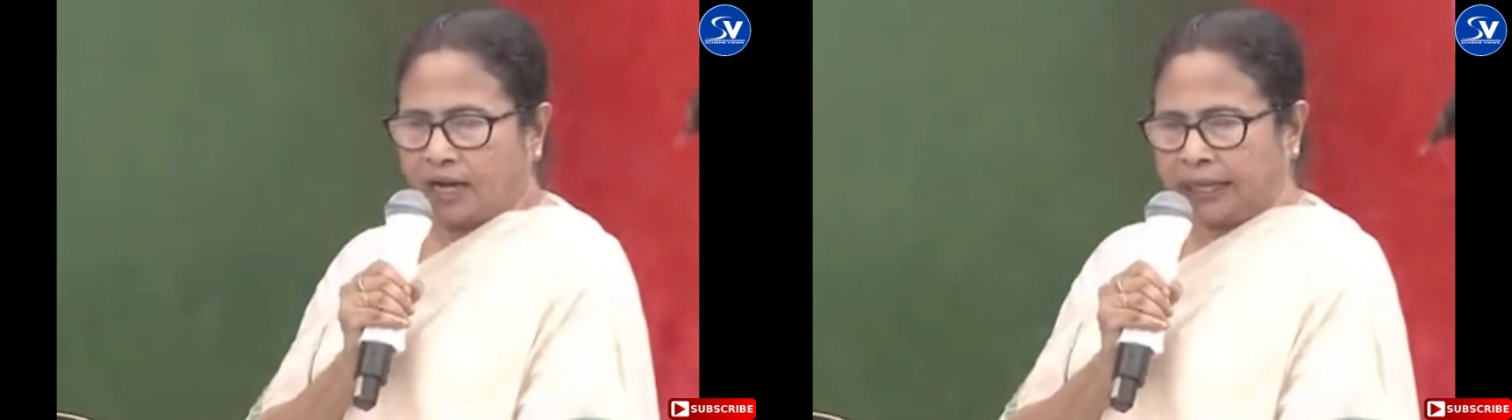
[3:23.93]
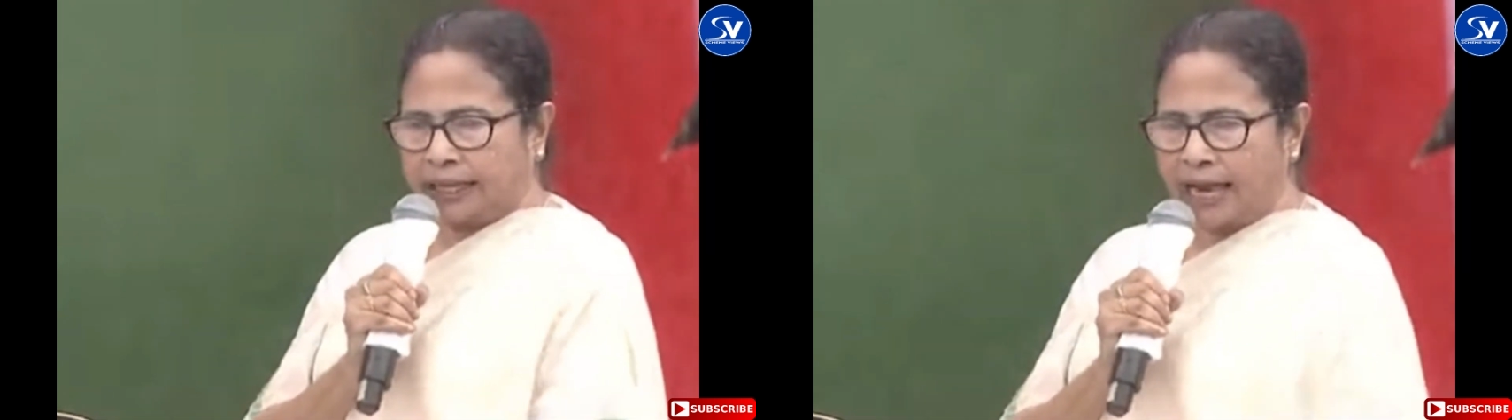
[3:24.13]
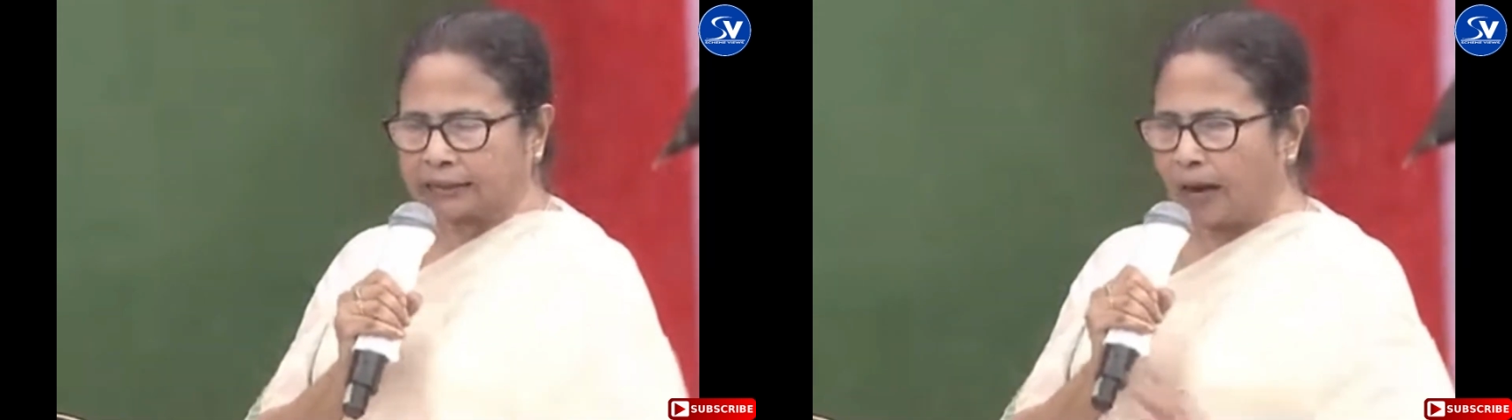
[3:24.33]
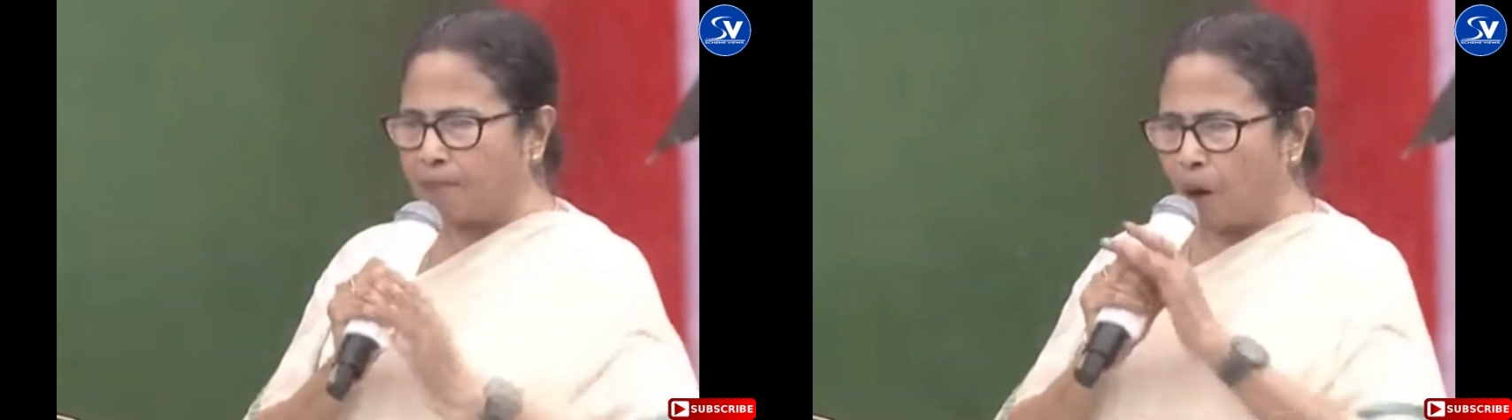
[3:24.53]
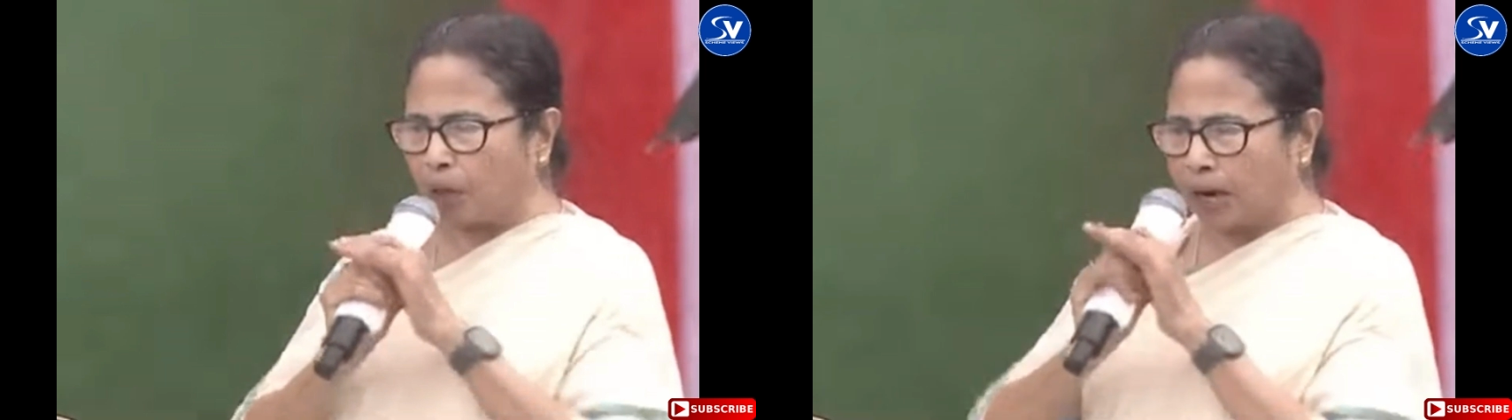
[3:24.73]
তাই একটা
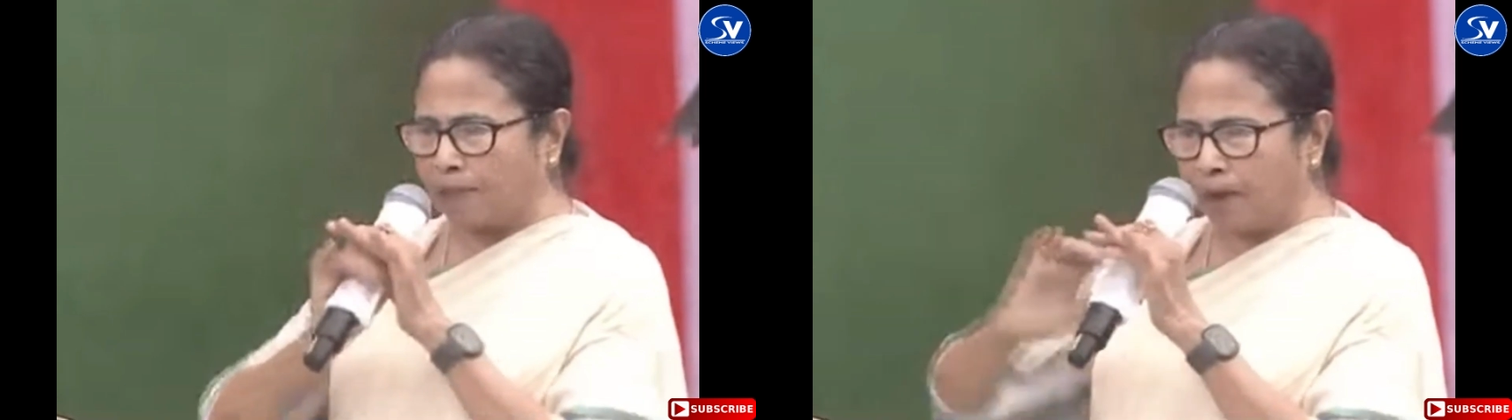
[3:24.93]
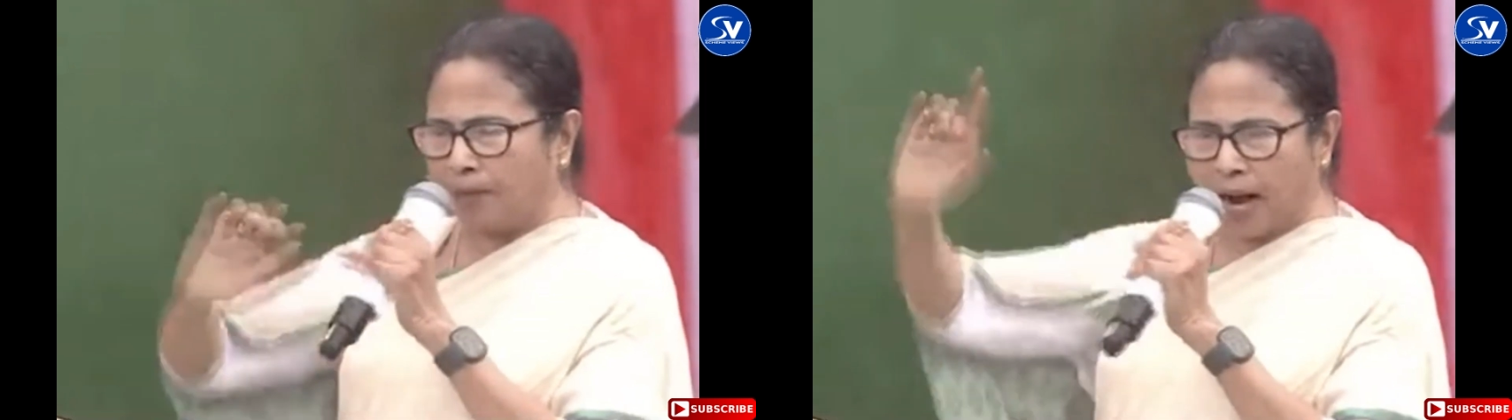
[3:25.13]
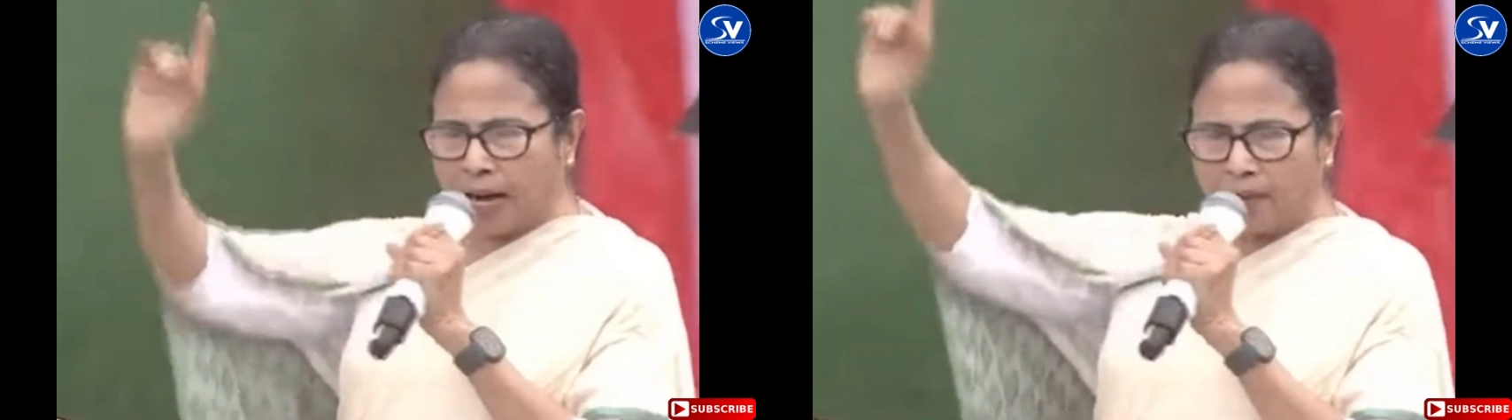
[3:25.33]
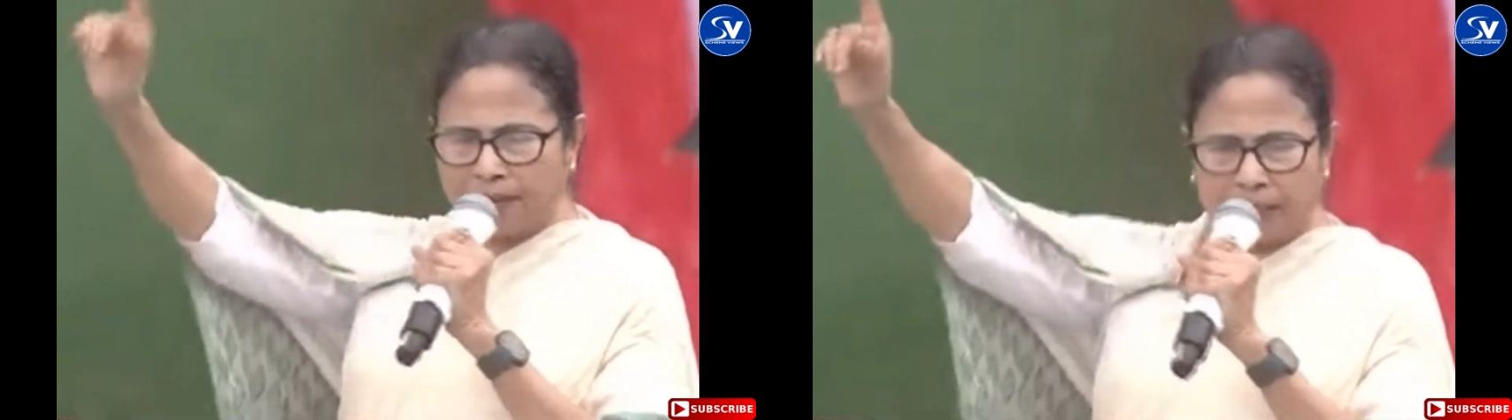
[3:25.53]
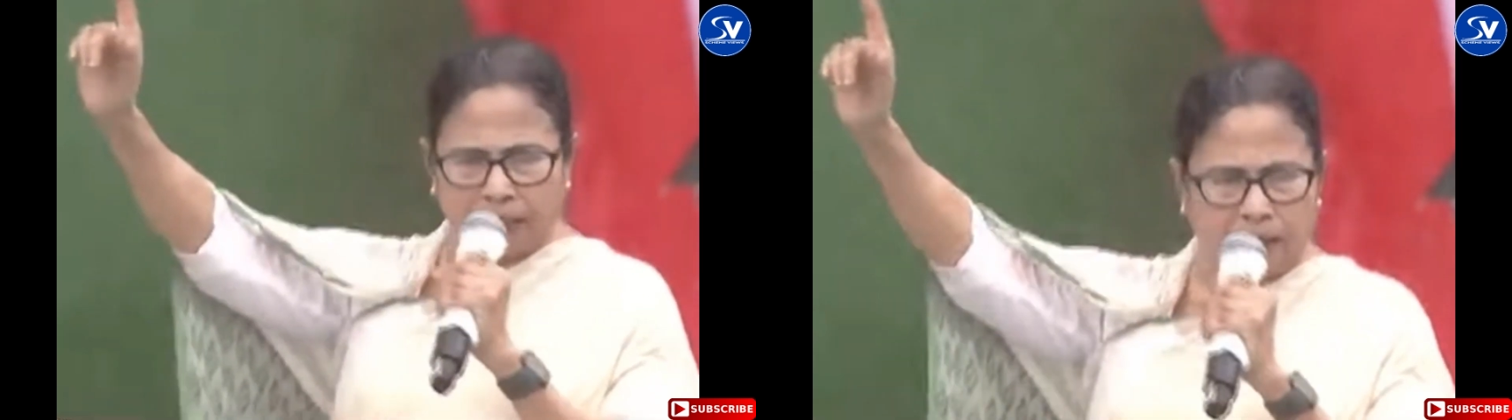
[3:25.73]
প্রোগ্রাম আমরা
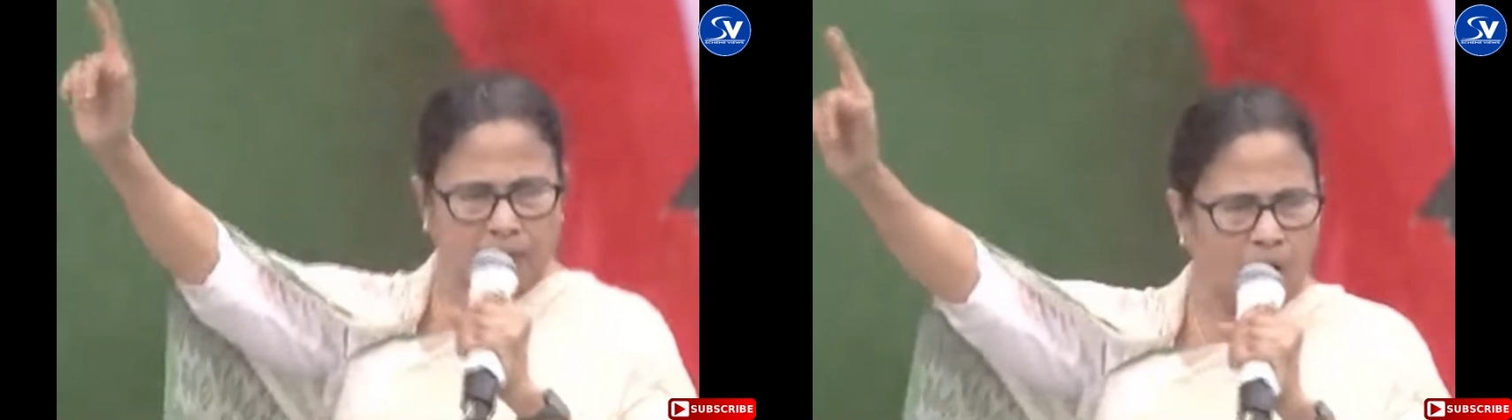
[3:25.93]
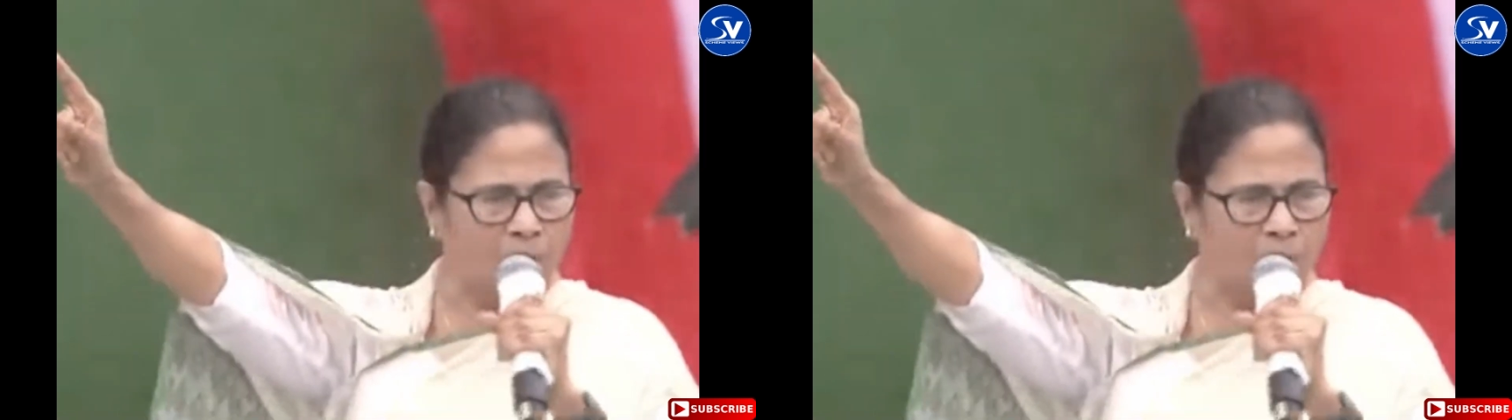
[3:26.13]
আগামী দিন নেব